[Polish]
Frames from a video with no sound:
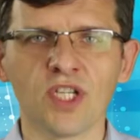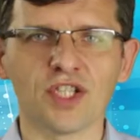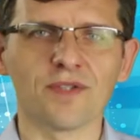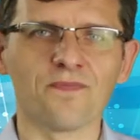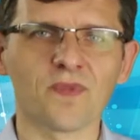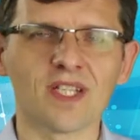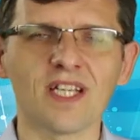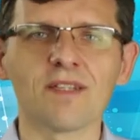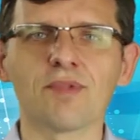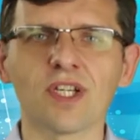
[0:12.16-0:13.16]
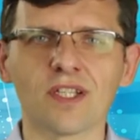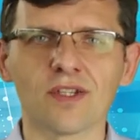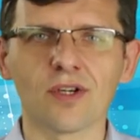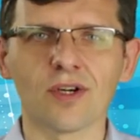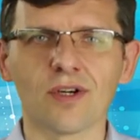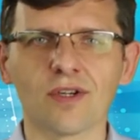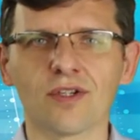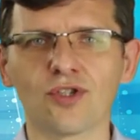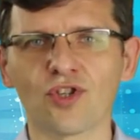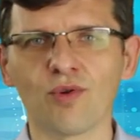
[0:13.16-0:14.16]
Cześć! Zanim przejdę do
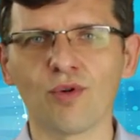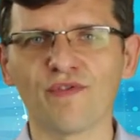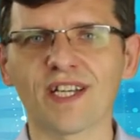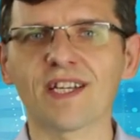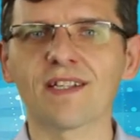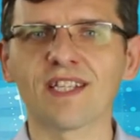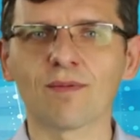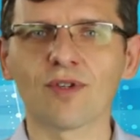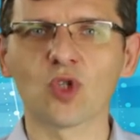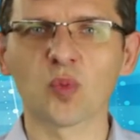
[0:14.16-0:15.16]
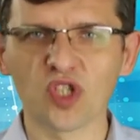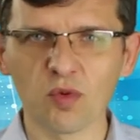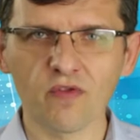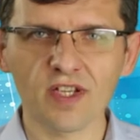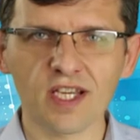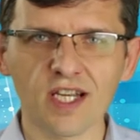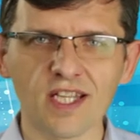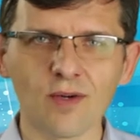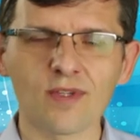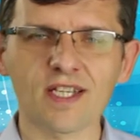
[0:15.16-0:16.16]
szczegółów, zachęcam do subskrybowania
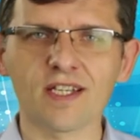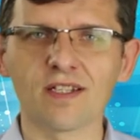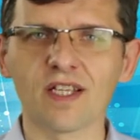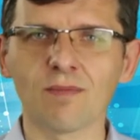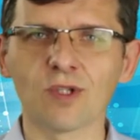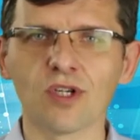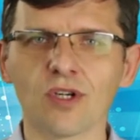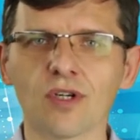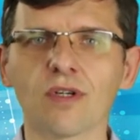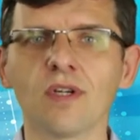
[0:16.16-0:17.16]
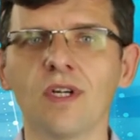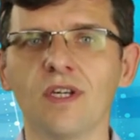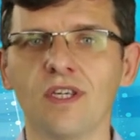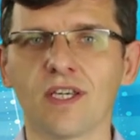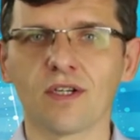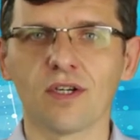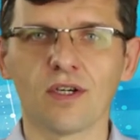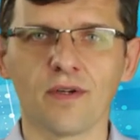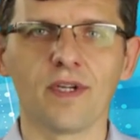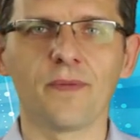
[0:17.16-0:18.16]
kanału, zachęcam do
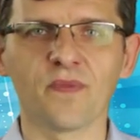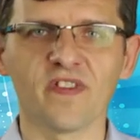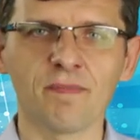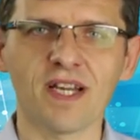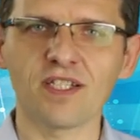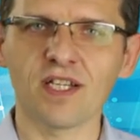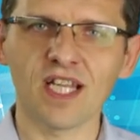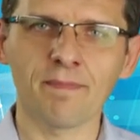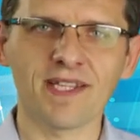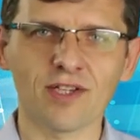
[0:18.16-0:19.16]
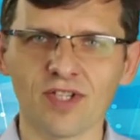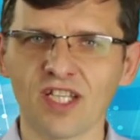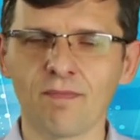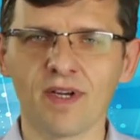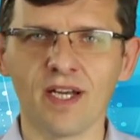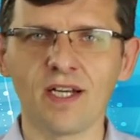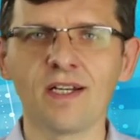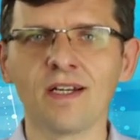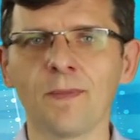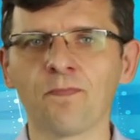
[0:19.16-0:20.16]
jego y, wsparcia na
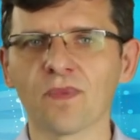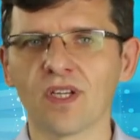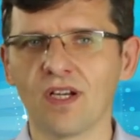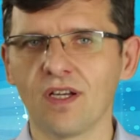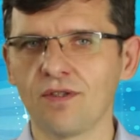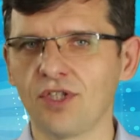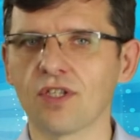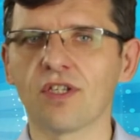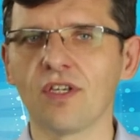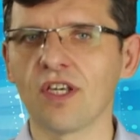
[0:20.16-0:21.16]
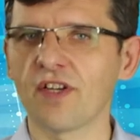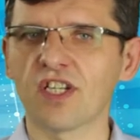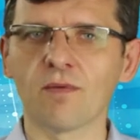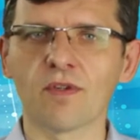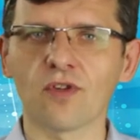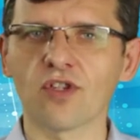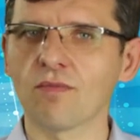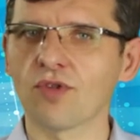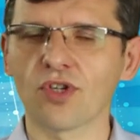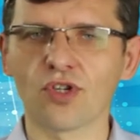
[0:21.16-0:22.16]
patronite.pl. Y, dzięki niewielkim kwotom
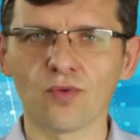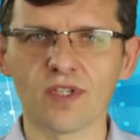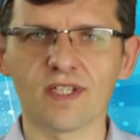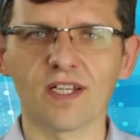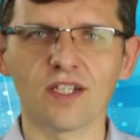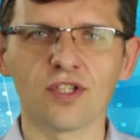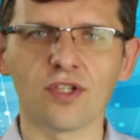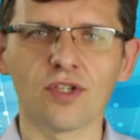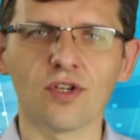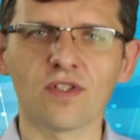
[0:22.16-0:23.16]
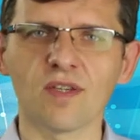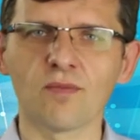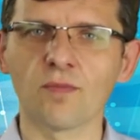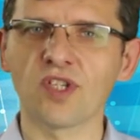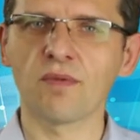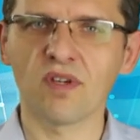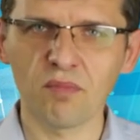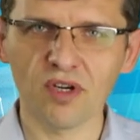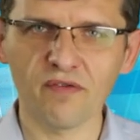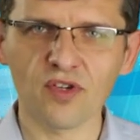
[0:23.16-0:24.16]
możesz uzyskać dostęp do
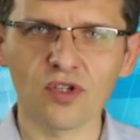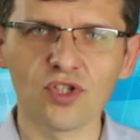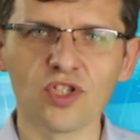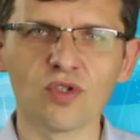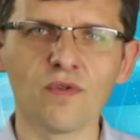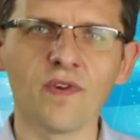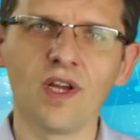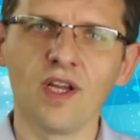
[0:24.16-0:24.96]
przedpremierowych odcinków